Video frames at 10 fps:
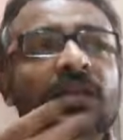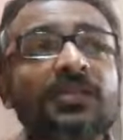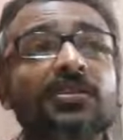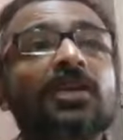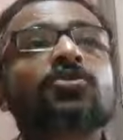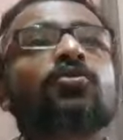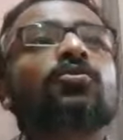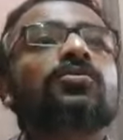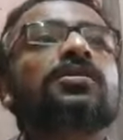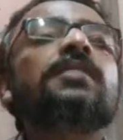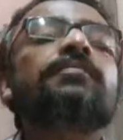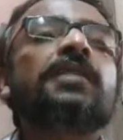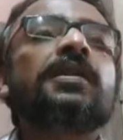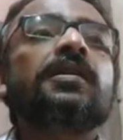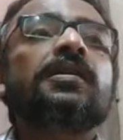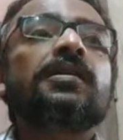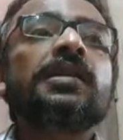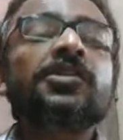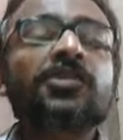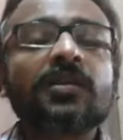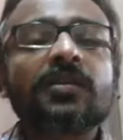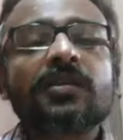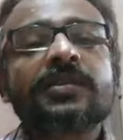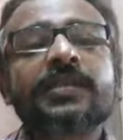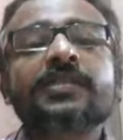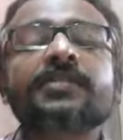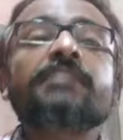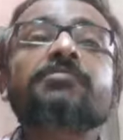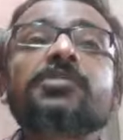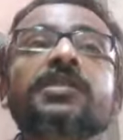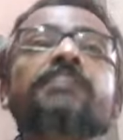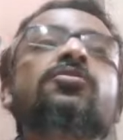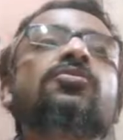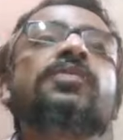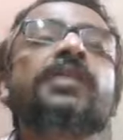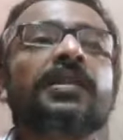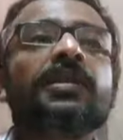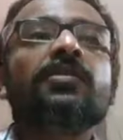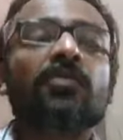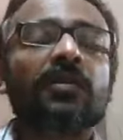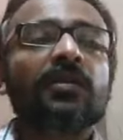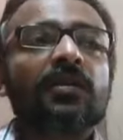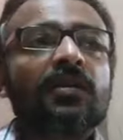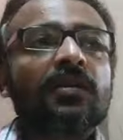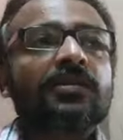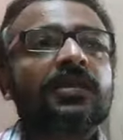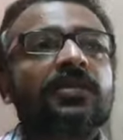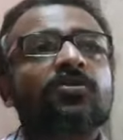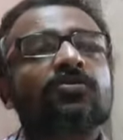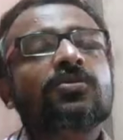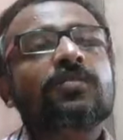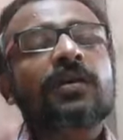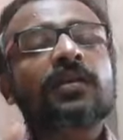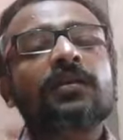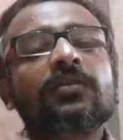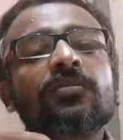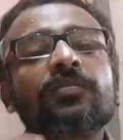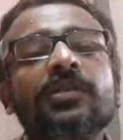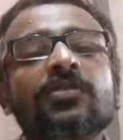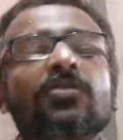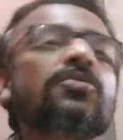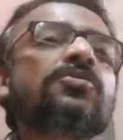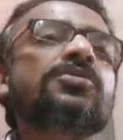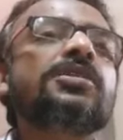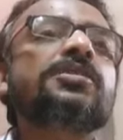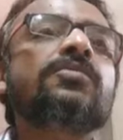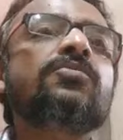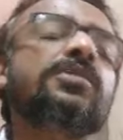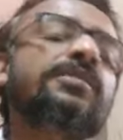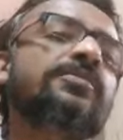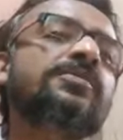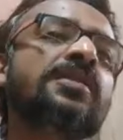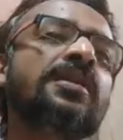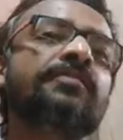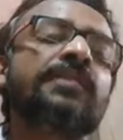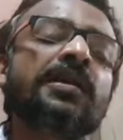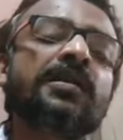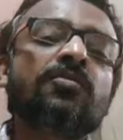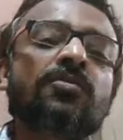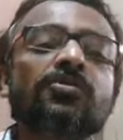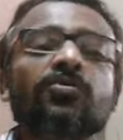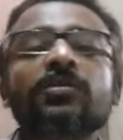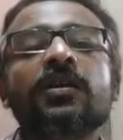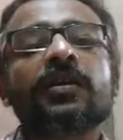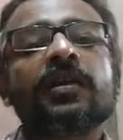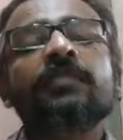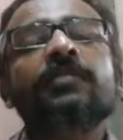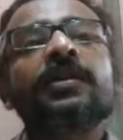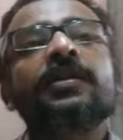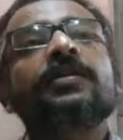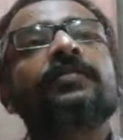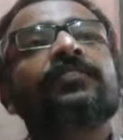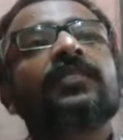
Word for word: যার স্বাস্থ্য যার মানে ইন্টারনাল সিস্টেম ঠিক মতন রেডি নয় সেই সমস্ত পাখিকে দিয়েও ব্রিড করানোর চেষ্টা করি এবং যার মেন কজ হয়ে দাঁড়ায় এগ বাইন্ডিং